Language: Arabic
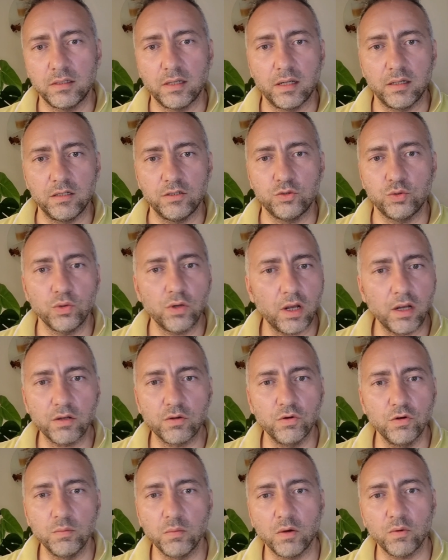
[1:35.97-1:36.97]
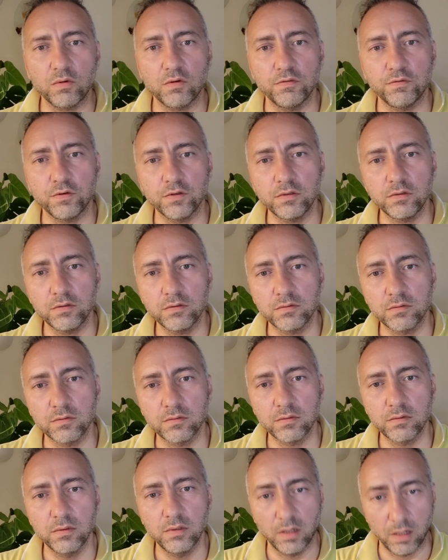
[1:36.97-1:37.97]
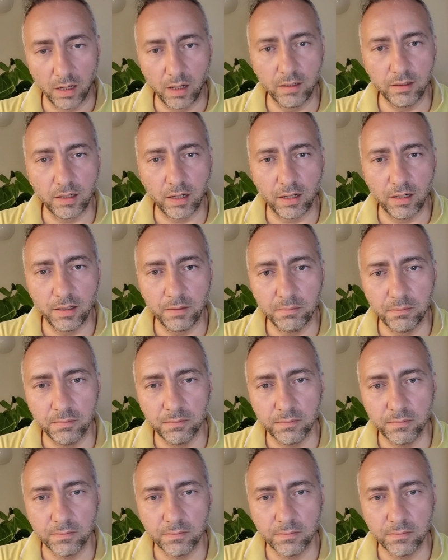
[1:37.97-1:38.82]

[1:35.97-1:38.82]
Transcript: يعني شو راح يكون موقفهم هل تعلم